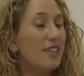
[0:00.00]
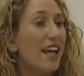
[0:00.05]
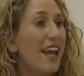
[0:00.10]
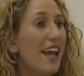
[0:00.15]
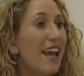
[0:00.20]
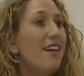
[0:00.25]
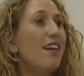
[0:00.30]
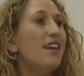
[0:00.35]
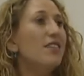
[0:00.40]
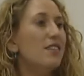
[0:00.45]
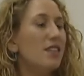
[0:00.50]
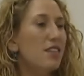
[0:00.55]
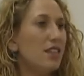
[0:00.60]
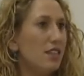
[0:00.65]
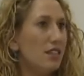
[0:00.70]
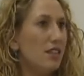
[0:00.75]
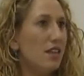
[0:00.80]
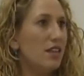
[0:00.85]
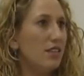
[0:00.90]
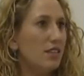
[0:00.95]
En az 2
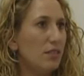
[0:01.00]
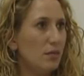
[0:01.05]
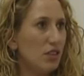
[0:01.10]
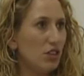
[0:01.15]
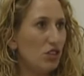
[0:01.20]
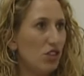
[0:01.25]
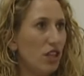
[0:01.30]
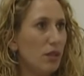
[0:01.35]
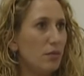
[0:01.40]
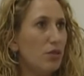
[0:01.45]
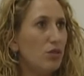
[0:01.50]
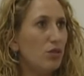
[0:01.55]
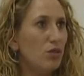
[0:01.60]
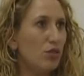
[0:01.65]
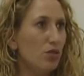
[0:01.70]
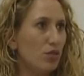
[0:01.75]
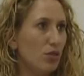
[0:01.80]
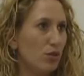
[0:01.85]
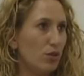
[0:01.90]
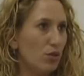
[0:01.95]
santim incelme
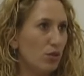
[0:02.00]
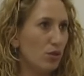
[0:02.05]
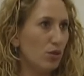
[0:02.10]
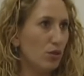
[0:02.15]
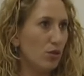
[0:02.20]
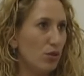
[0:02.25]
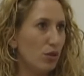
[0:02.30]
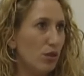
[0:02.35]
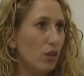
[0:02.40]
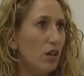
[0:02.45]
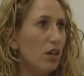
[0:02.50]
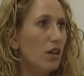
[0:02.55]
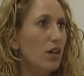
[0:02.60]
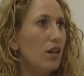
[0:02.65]
söz konusu oluyor.